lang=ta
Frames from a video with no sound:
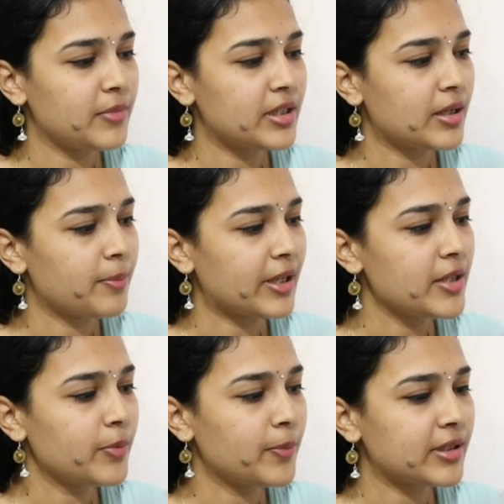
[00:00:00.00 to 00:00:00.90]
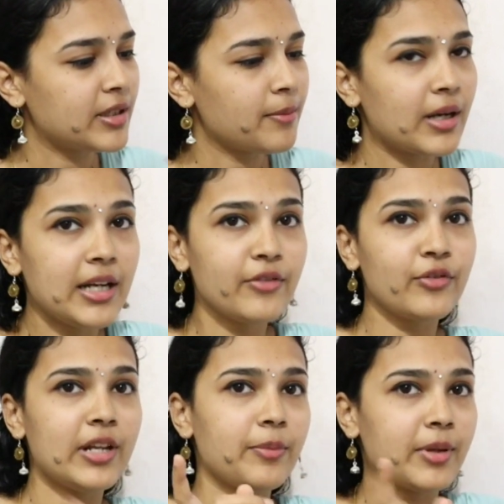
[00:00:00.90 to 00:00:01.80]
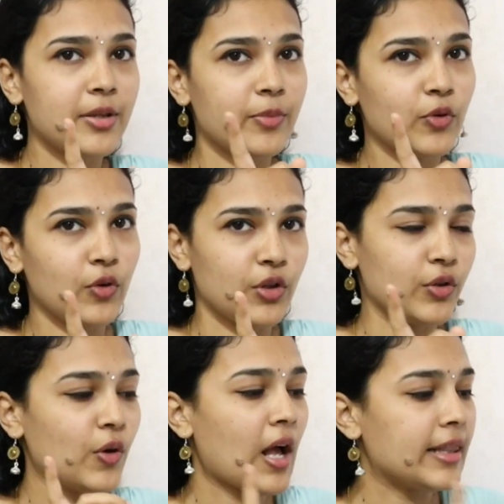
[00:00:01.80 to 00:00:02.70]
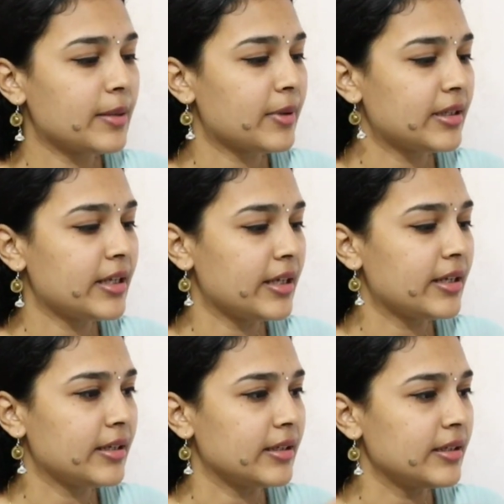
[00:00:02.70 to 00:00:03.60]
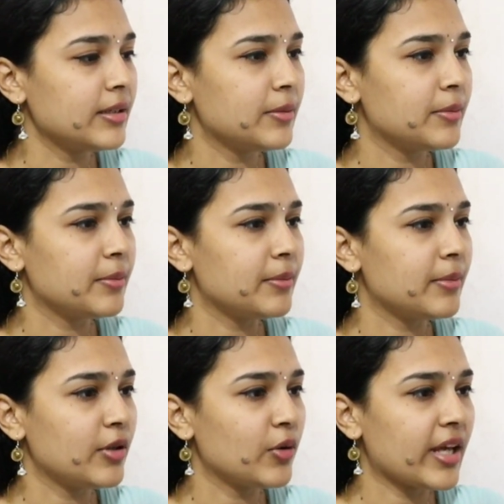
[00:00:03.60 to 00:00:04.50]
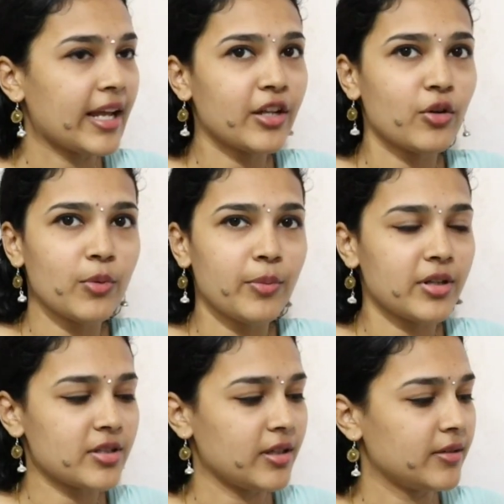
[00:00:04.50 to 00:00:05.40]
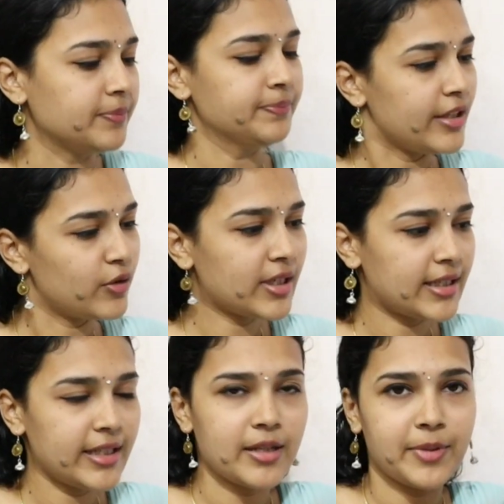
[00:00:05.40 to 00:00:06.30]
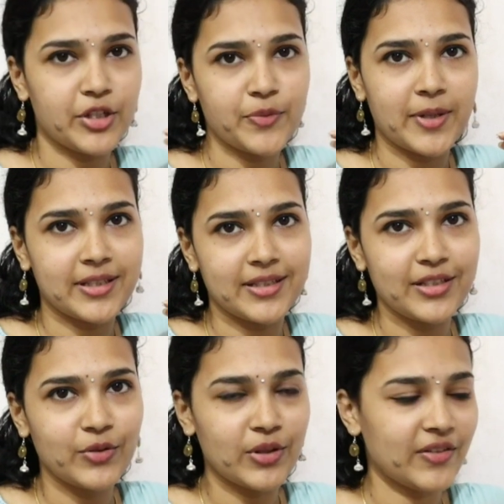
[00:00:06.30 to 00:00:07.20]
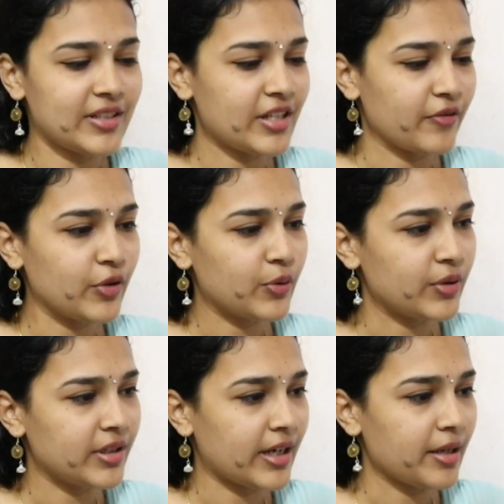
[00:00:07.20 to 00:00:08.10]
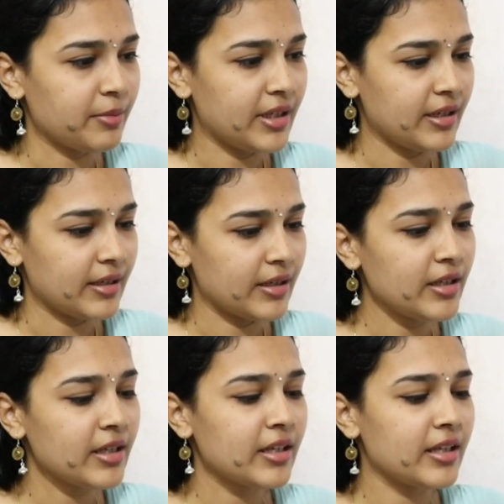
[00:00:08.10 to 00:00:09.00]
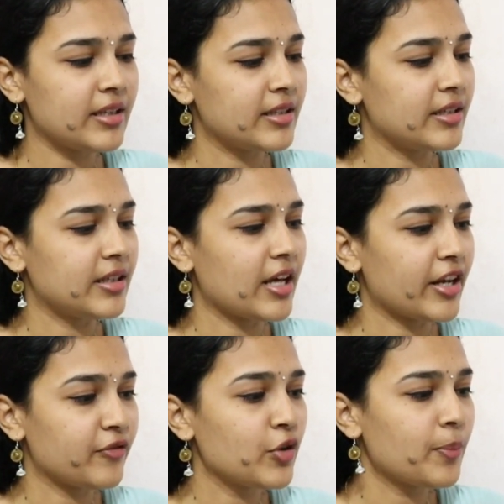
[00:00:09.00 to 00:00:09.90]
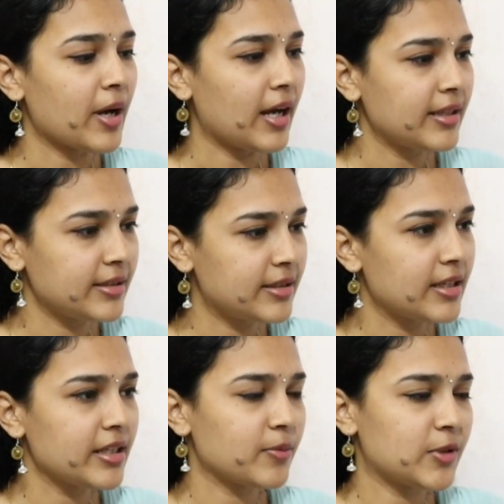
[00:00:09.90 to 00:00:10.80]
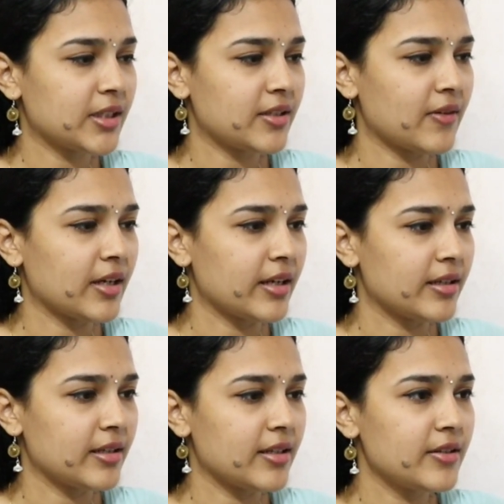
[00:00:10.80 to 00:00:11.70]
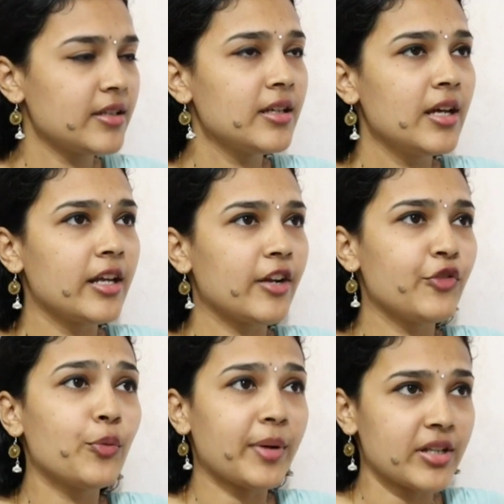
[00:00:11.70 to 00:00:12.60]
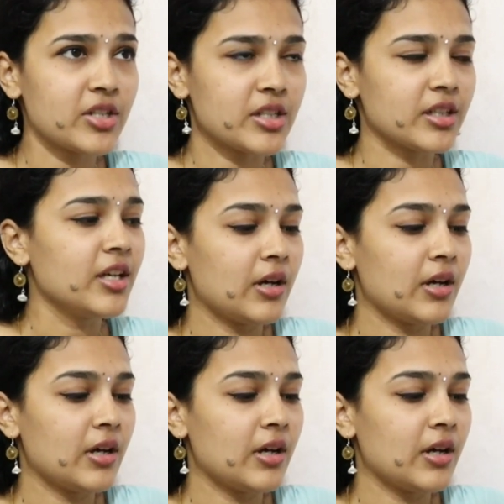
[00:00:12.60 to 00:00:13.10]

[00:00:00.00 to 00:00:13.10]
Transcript: இந்த பதிப்பு பார்த்தா மலிவு விலை பதிப்புன்னு ஒன்று இருக்கும் அந்த மாதிரி இருக்குது பட் ஓகே எனக்கு ரொம்ப பிடிச்சிருக்கு இதோட கதையை நான் படித்து பார்த்துட்டு உங்களுக்கு வந்து ரெவ்யூ கொடுக்குறேன் எப்படி இருக்குன்னு இது நான் ரெவ்யூ பார்த்துட்டு தான் இந்த புத்தகத்தை வாங்கினேன் அதாவது ரெவ்யூ படிச்சுட்டு